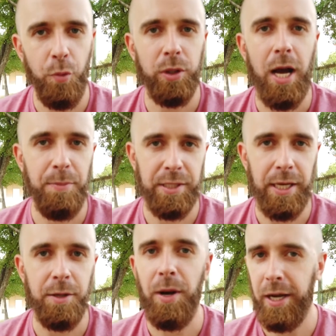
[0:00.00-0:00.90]
под
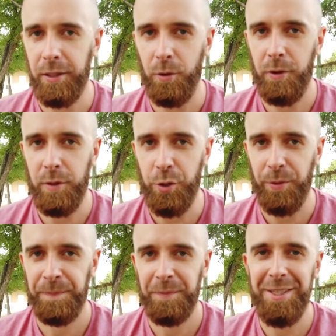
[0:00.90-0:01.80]
описанием этого
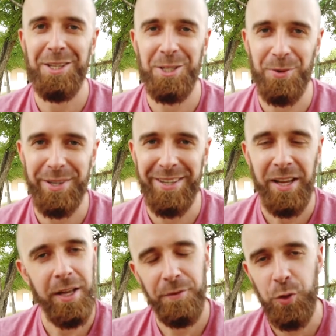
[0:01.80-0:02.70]
видео. И на
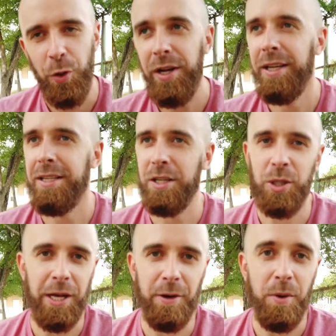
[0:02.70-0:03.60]
сегодня все. Я
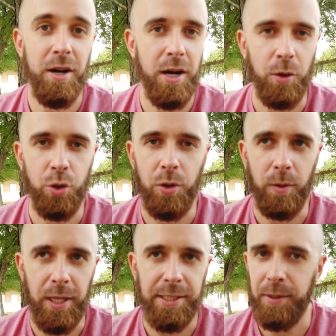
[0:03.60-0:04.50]
желаю вам
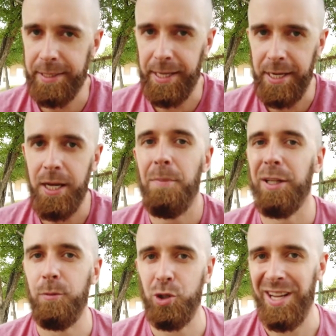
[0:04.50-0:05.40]
хорошего, классного настроения,
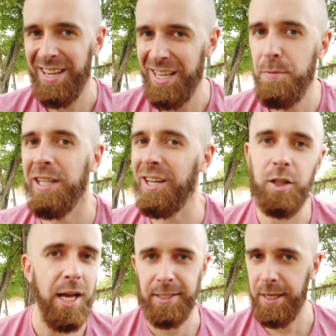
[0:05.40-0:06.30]
потому что именно
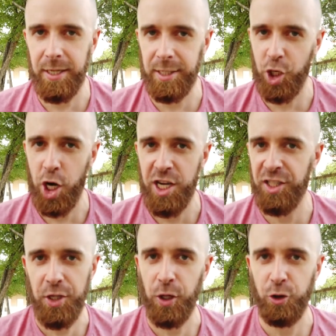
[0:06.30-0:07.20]
классное настроение
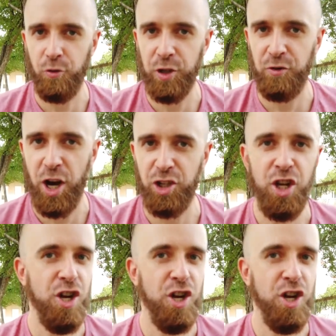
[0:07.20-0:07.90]
сделает из вас